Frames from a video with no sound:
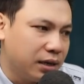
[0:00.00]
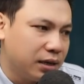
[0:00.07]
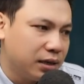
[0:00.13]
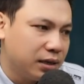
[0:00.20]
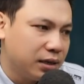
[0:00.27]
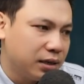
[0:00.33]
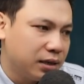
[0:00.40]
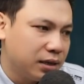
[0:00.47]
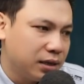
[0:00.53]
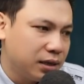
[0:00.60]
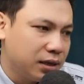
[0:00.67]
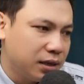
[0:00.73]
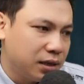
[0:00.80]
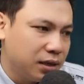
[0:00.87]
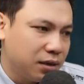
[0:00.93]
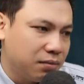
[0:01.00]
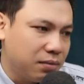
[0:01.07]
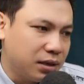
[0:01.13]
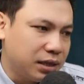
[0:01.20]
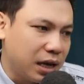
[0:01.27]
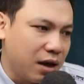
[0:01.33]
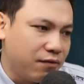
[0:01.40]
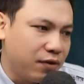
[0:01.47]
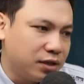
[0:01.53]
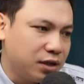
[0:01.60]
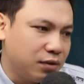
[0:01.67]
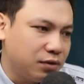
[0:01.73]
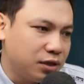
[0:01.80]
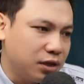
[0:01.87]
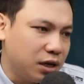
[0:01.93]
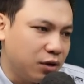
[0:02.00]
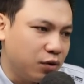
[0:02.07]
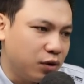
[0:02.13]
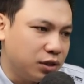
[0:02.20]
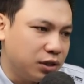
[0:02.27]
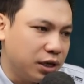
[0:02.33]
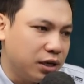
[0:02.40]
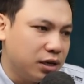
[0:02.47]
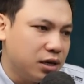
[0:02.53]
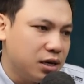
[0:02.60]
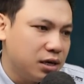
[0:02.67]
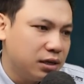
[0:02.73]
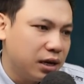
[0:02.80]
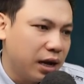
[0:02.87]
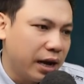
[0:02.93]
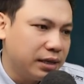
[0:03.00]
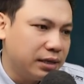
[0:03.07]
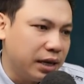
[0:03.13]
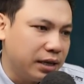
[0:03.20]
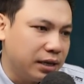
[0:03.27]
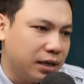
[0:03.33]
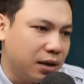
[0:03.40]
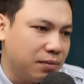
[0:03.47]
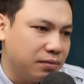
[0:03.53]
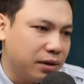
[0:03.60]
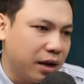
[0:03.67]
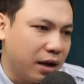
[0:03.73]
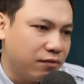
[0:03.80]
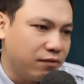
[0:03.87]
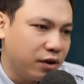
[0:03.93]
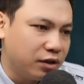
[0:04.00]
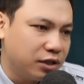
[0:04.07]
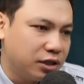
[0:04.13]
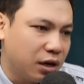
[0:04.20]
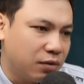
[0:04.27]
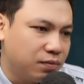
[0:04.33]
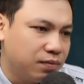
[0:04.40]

Khi cho nó ăn, nó sẽ chạy vòng quanh nhà cười nói như một đứa trẻ tinh